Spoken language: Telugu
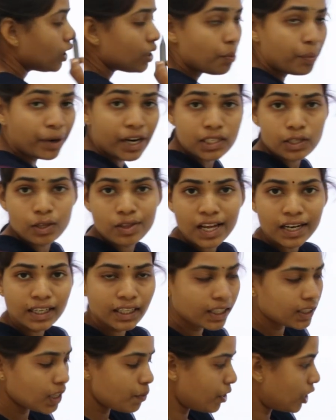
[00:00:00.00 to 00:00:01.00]
ఇది
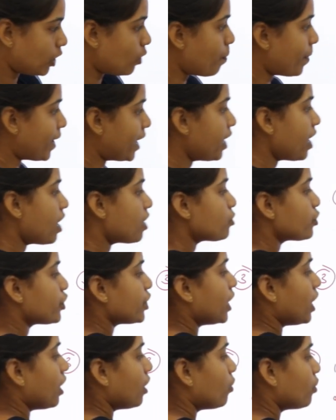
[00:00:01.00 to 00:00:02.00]
ప్రస్తుతానికైతే మనకు పల్నాడు
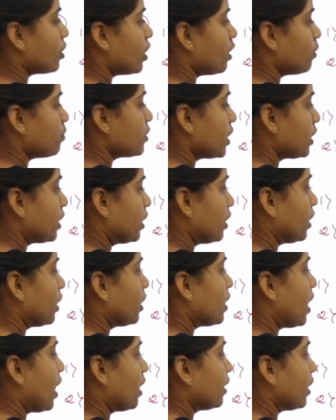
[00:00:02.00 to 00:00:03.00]
జిల్లాలో ఉండడం జరిగింది
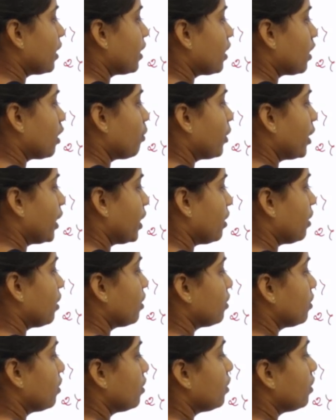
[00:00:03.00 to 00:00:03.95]
ఈ ధాన్య కటకం అనేది